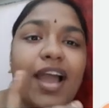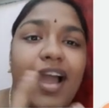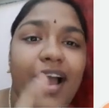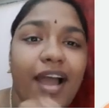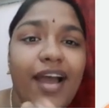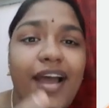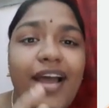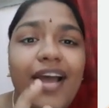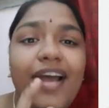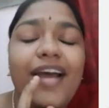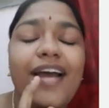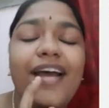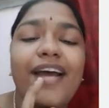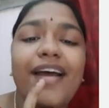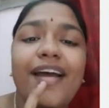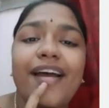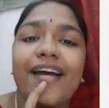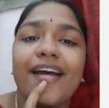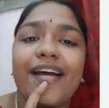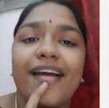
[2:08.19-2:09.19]
ஆ
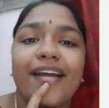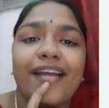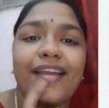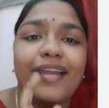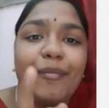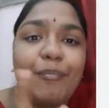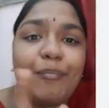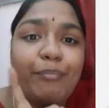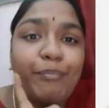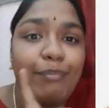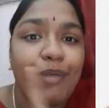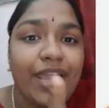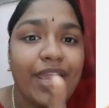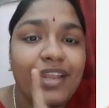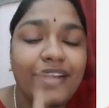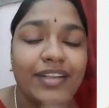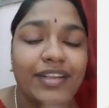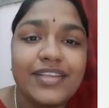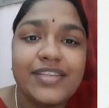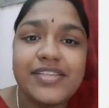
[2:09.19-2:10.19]

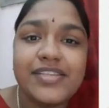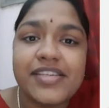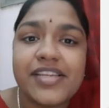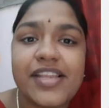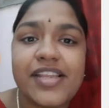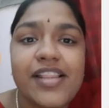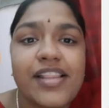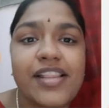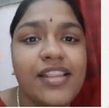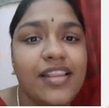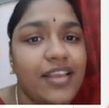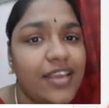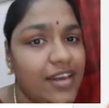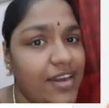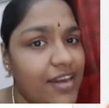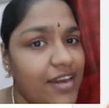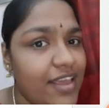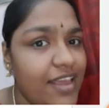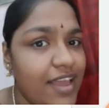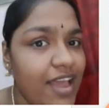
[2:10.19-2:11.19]
பென்சில்
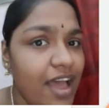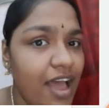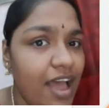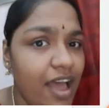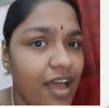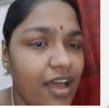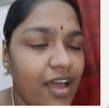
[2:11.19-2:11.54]
இல்லையா